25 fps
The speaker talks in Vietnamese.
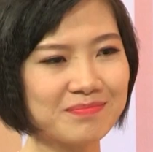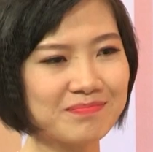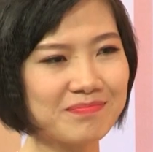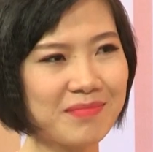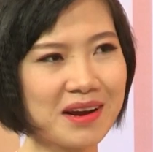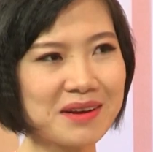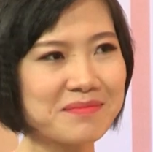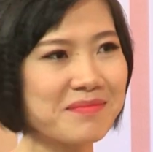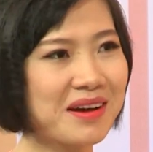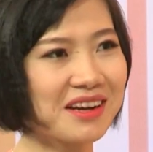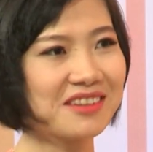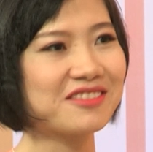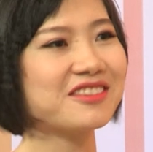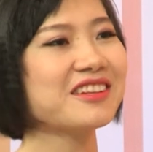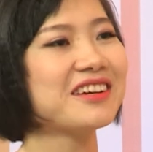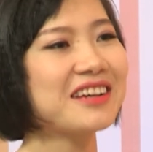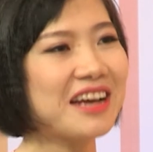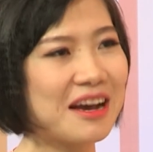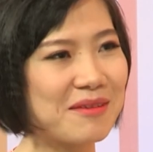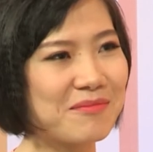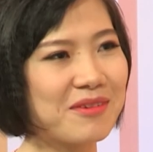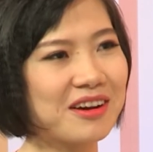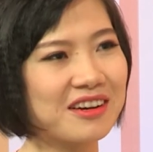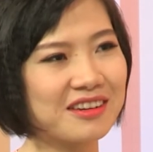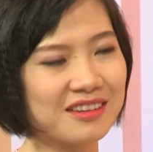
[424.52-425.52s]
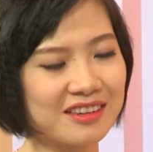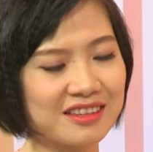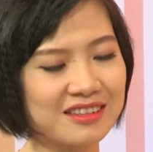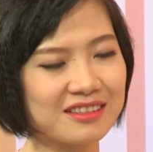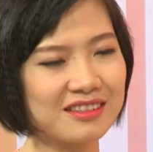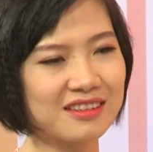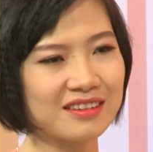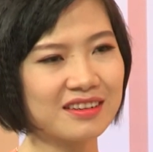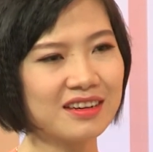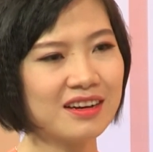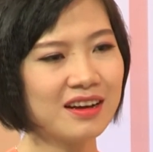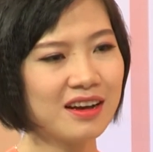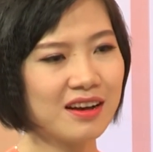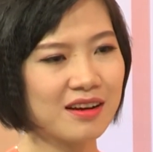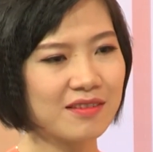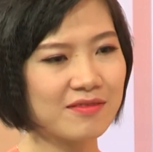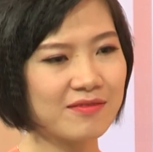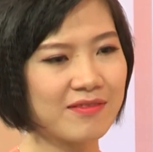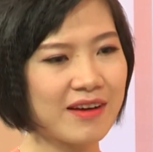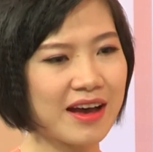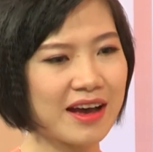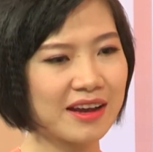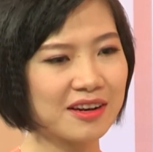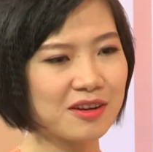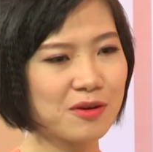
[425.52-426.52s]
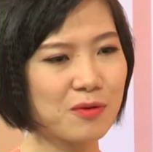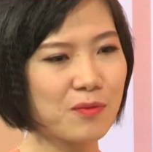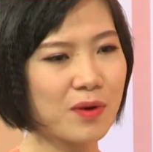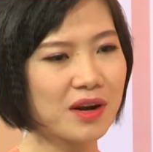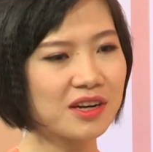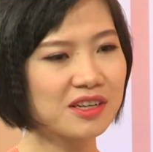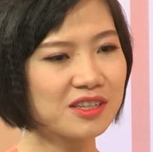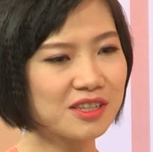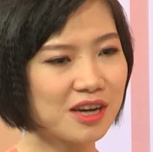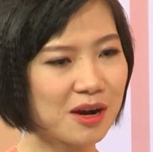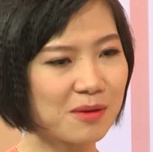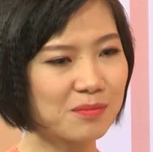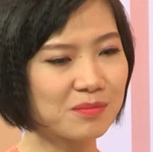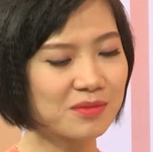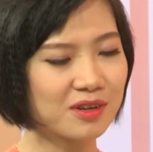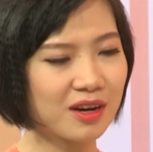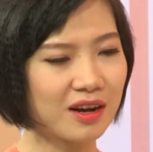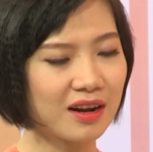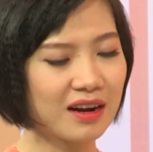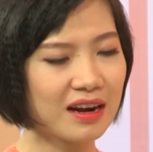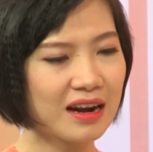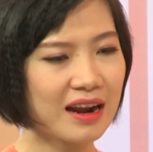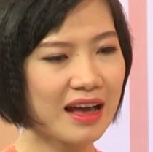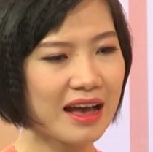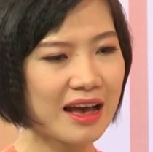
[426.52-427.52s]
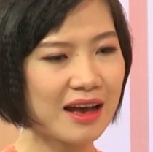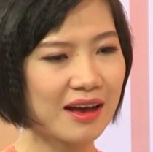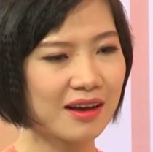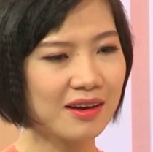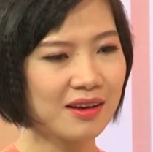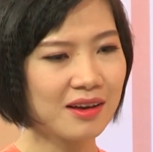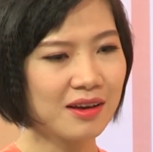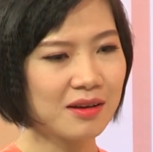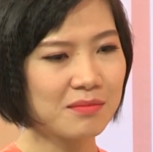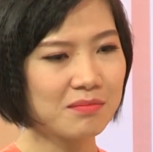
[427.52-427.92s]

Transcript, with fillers: bách bệnh cho tất cả mọi người được yeah. Dạ. và điều quan trọng đó là